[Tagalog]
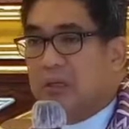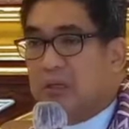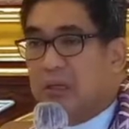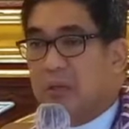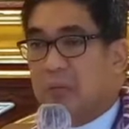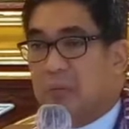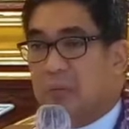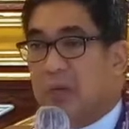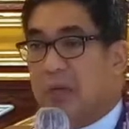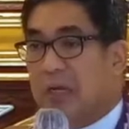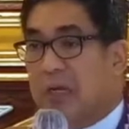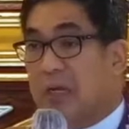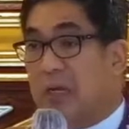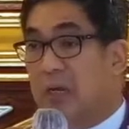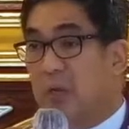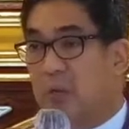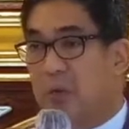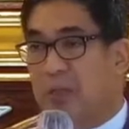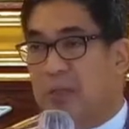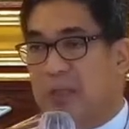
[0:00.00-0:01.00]
biyan ng
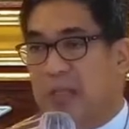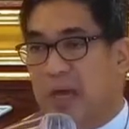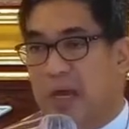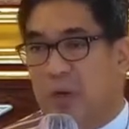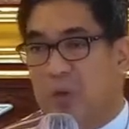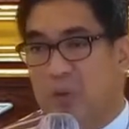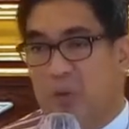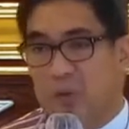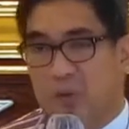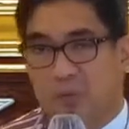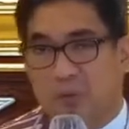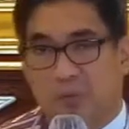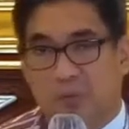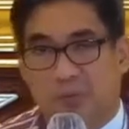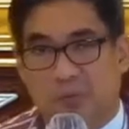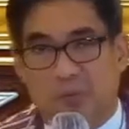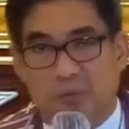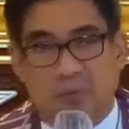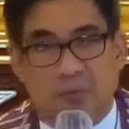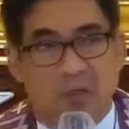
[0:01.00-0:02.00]
aluwang tao.
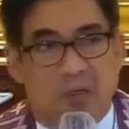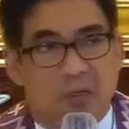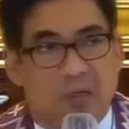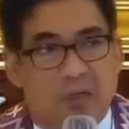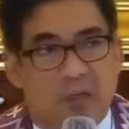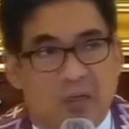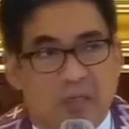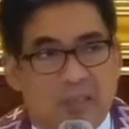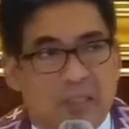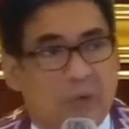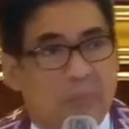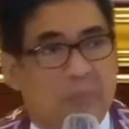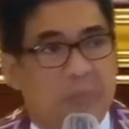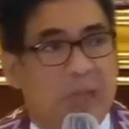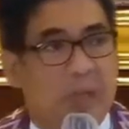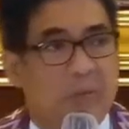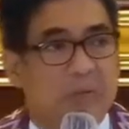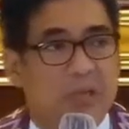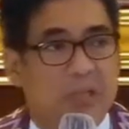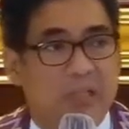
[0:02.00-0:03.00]

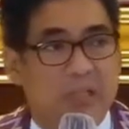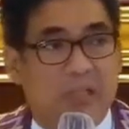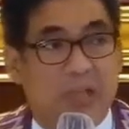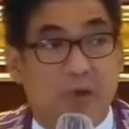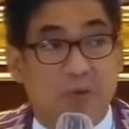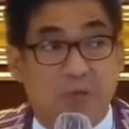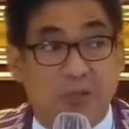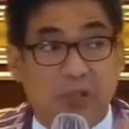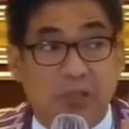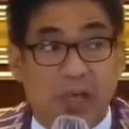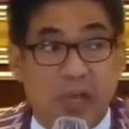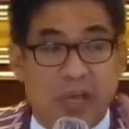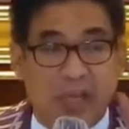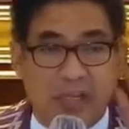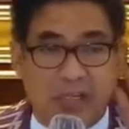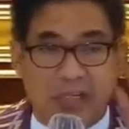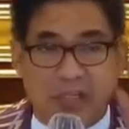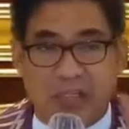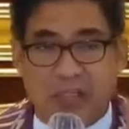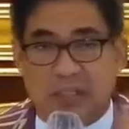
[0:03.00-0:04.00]
Sometimes it sounds
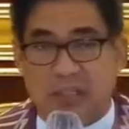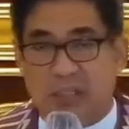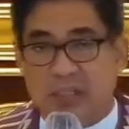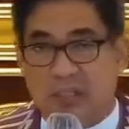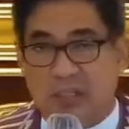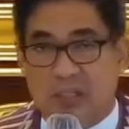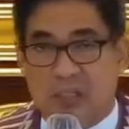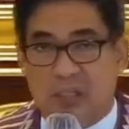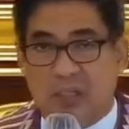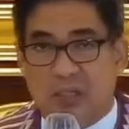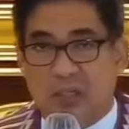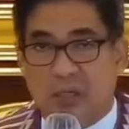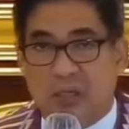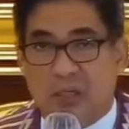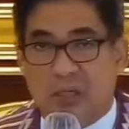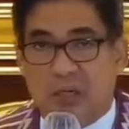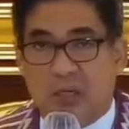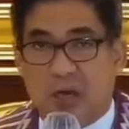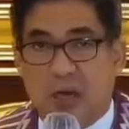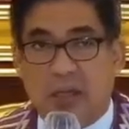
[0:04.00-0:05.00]
nice.
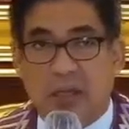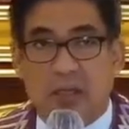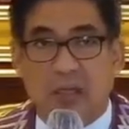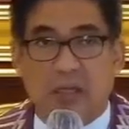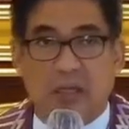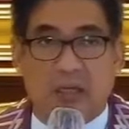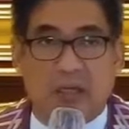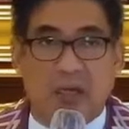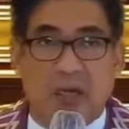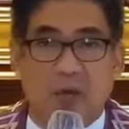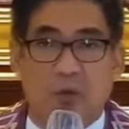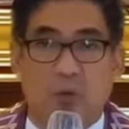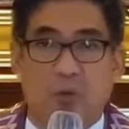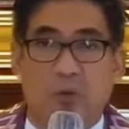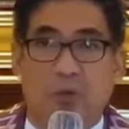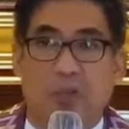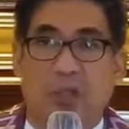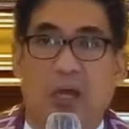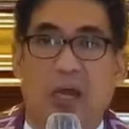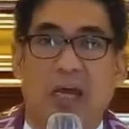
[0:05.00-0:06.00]
Ay, kalugod
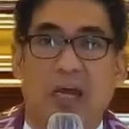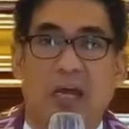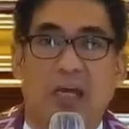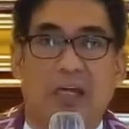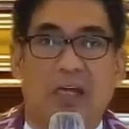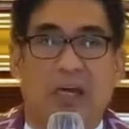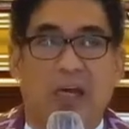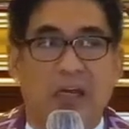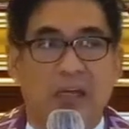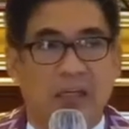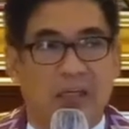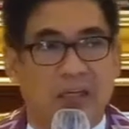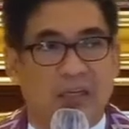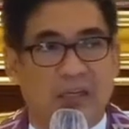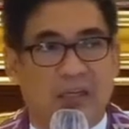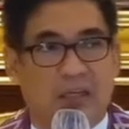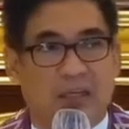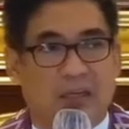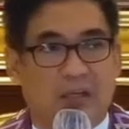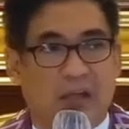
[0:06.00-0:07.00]
na nga na. Ay,
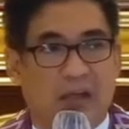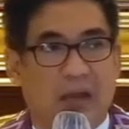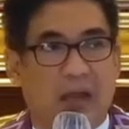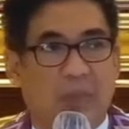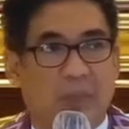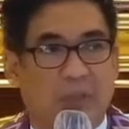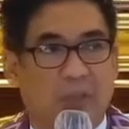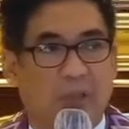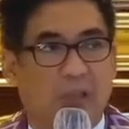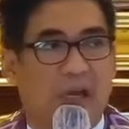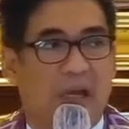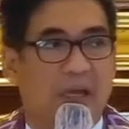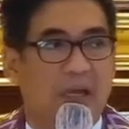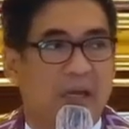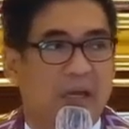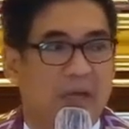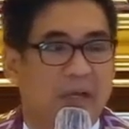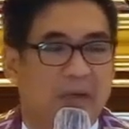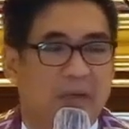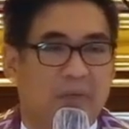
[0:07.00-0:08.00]
kalapit na
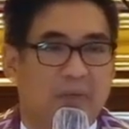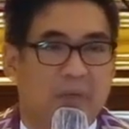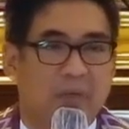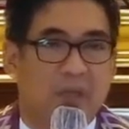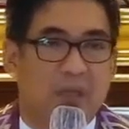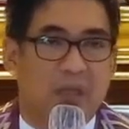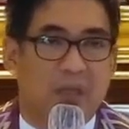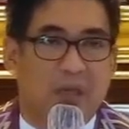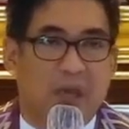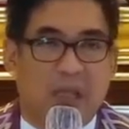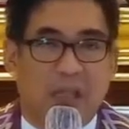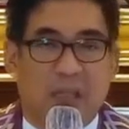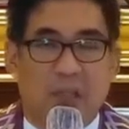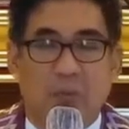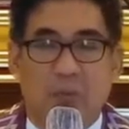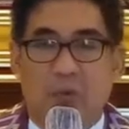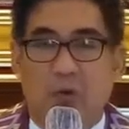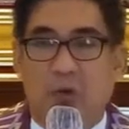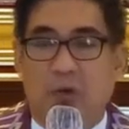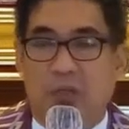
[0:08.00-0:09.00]
kaya.
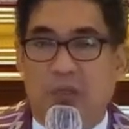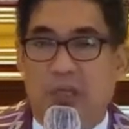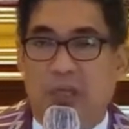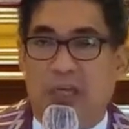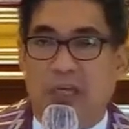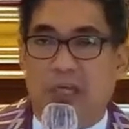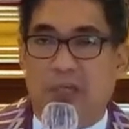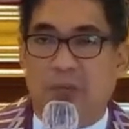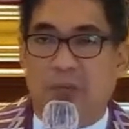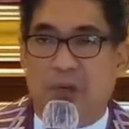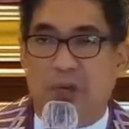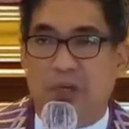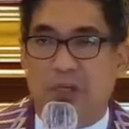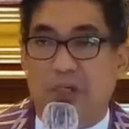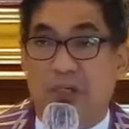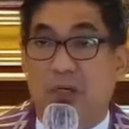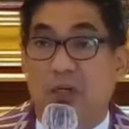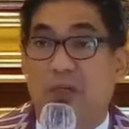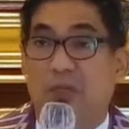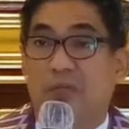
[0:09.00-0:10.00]
Antimo itang
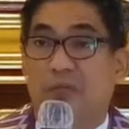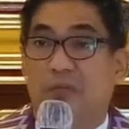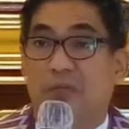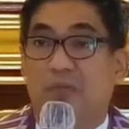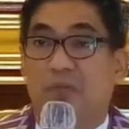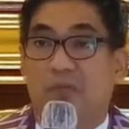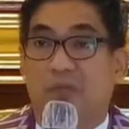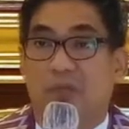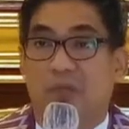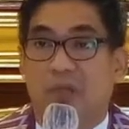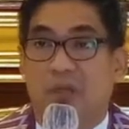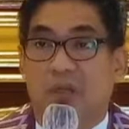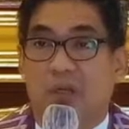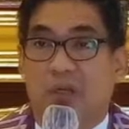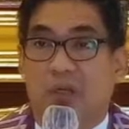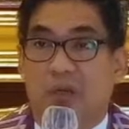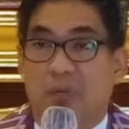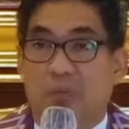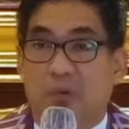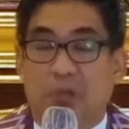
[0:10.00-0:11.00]
expression,
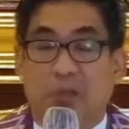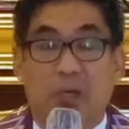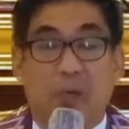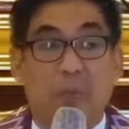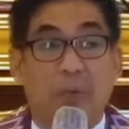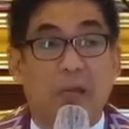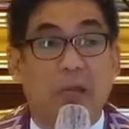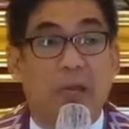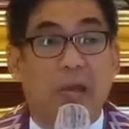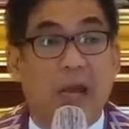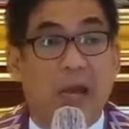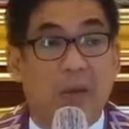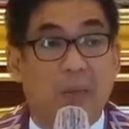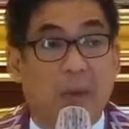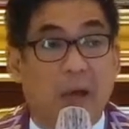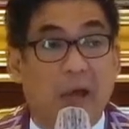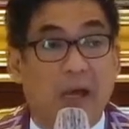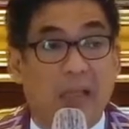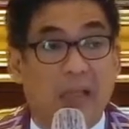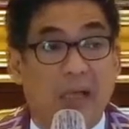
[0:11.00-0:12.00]
potang may
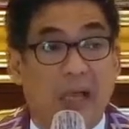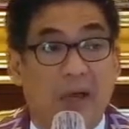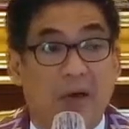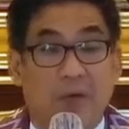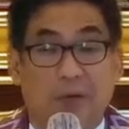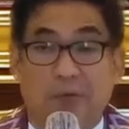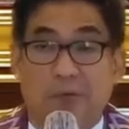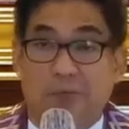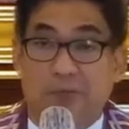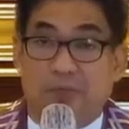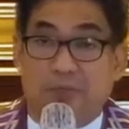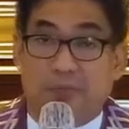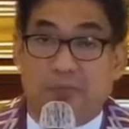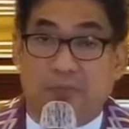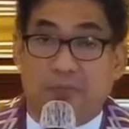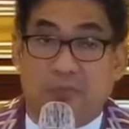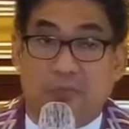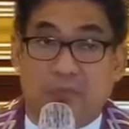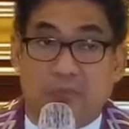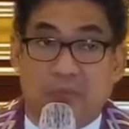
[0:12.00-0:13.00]
nakapangataw,
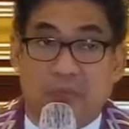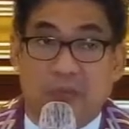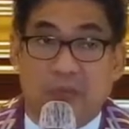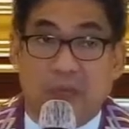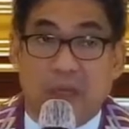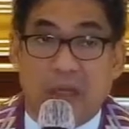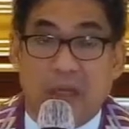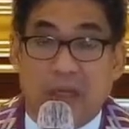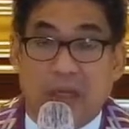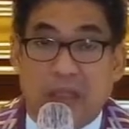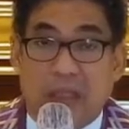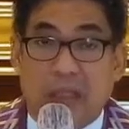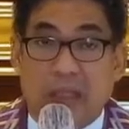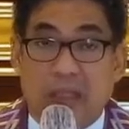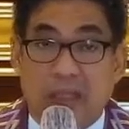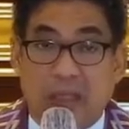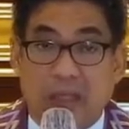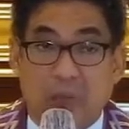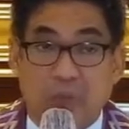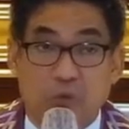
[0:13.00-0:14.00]

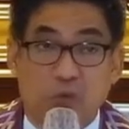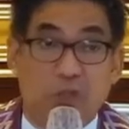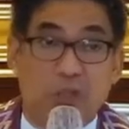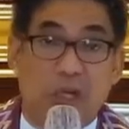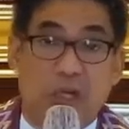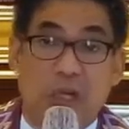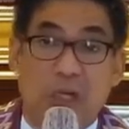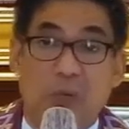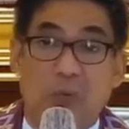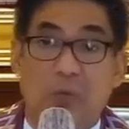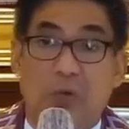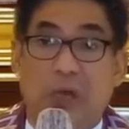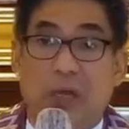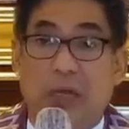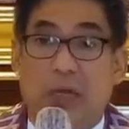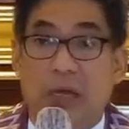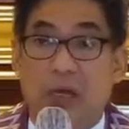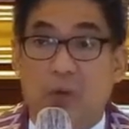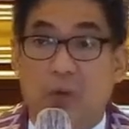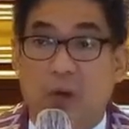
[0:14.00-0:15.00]
didikit mo yung sarili mo kay
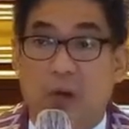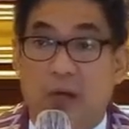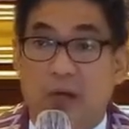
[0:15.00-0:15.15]
ngaliwa.